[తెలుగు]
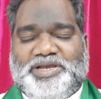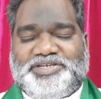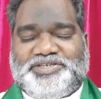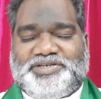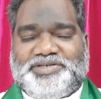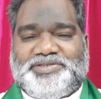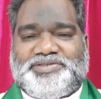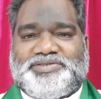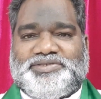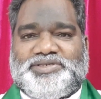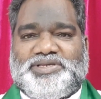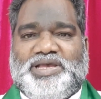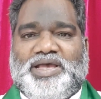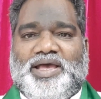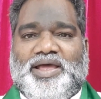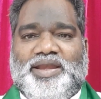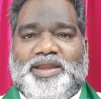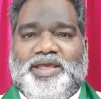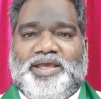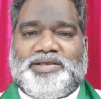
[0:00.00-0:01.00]
పేషెంట్స్
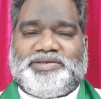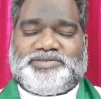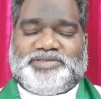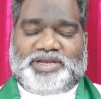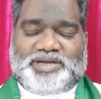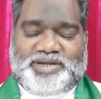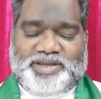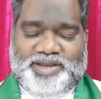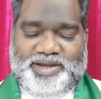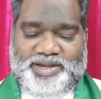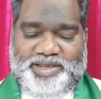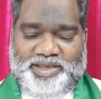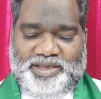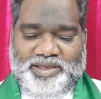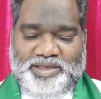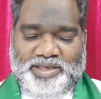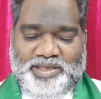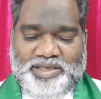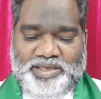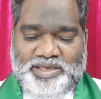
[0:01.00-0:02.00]
అనే సండేని
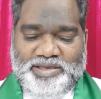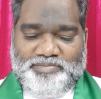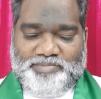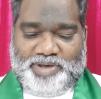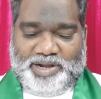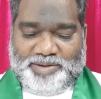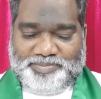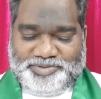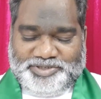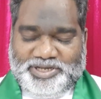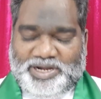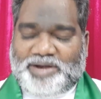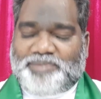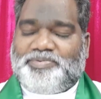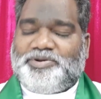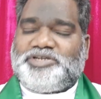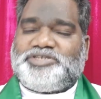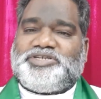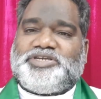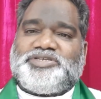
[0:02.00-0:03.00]
మనం
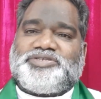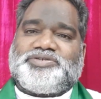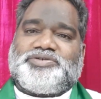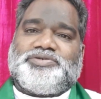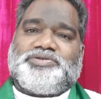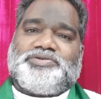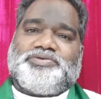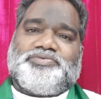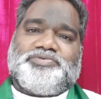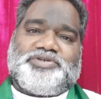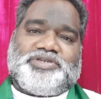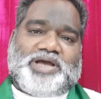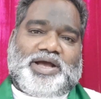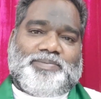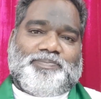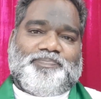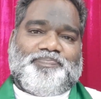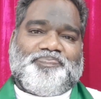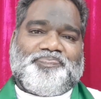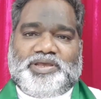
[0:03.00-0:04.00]
సెలబ్రేట్ చేసుకుంటూ
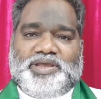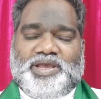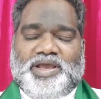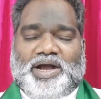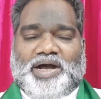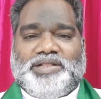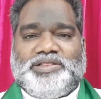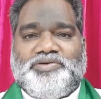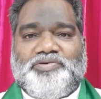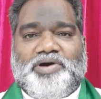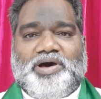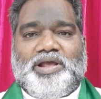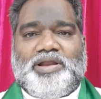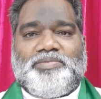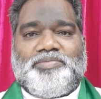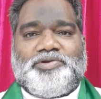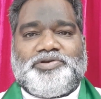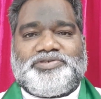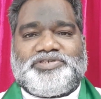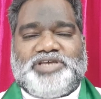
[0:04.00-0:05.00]
ఉంటాం ఈ
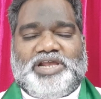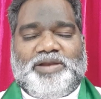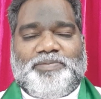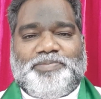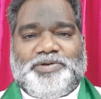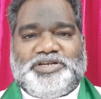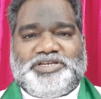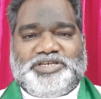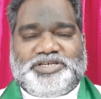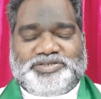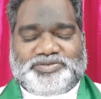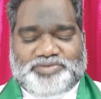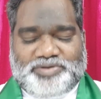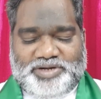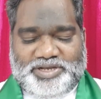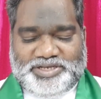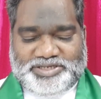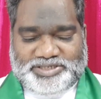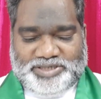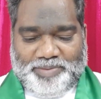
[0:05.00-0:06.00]
ఆదివారం సెలబ్రేట్
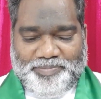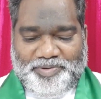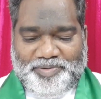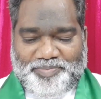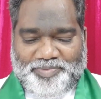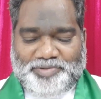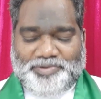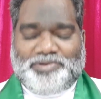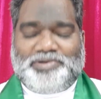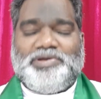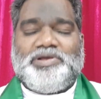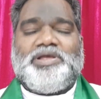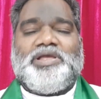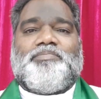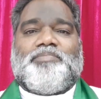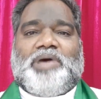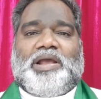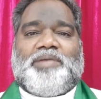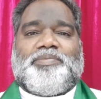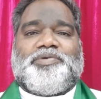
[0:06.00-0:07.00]
చేసుకునే సమయంలో
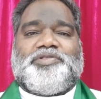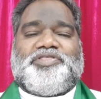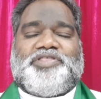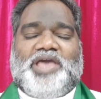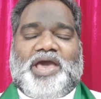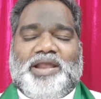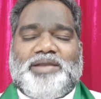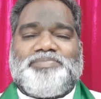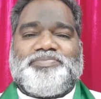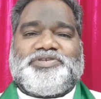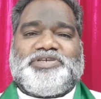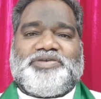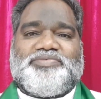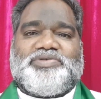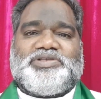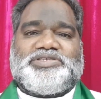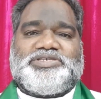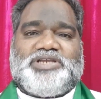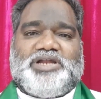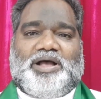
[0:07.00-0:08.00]
మనము ధ్యానం
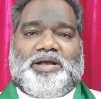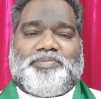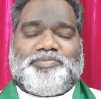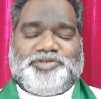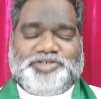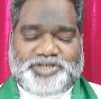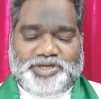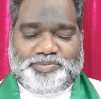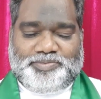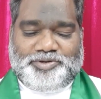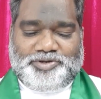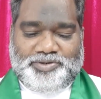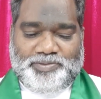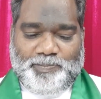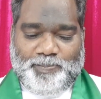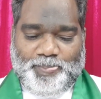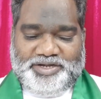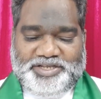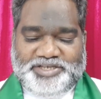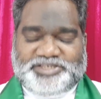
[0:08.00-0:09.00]
చేయవలసిన అంశము
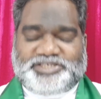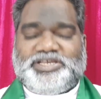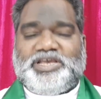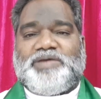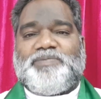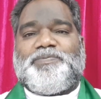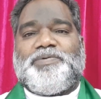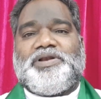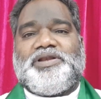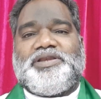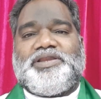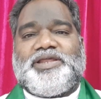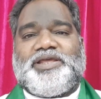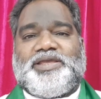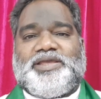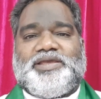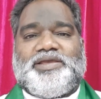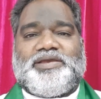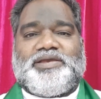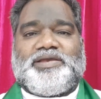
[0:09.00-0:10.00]
డిసేబిలిటీ
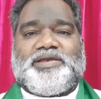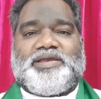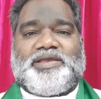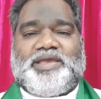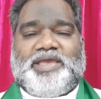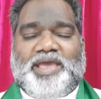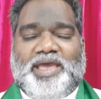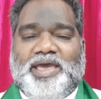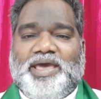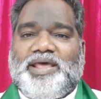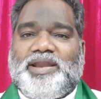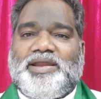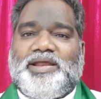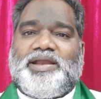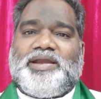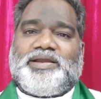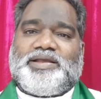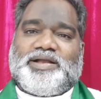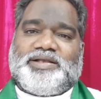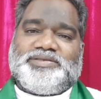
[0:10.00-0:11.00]
కేర్
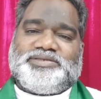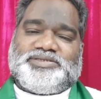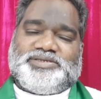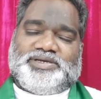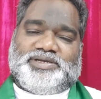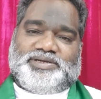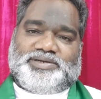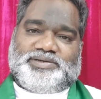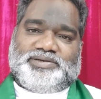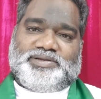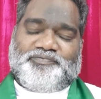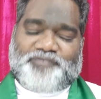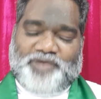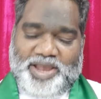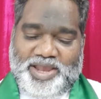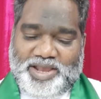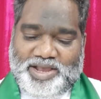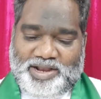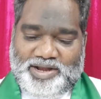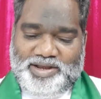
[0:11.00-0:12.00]
అండ్ కన్సర్న్
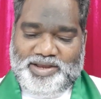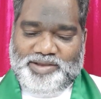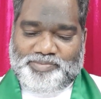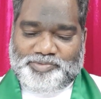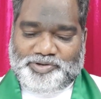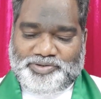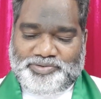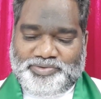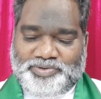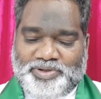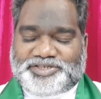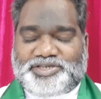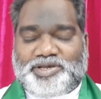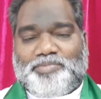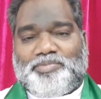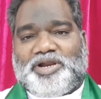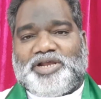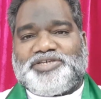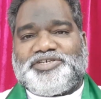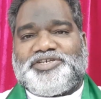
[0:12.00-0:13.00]
వైకల్యము
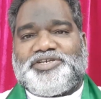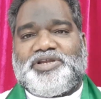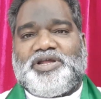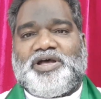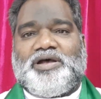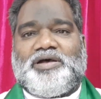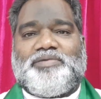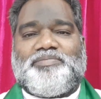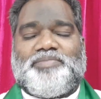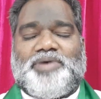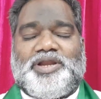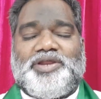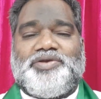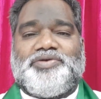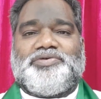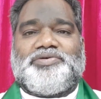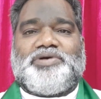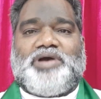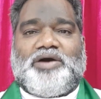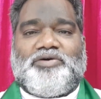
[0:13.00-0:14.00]
సంరక్షణ
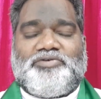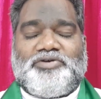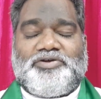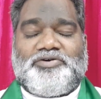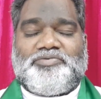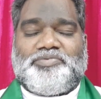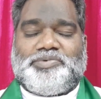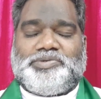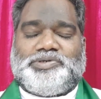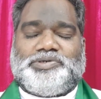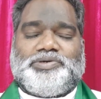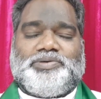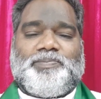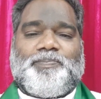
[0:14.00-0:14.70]
మరియు గౌరవము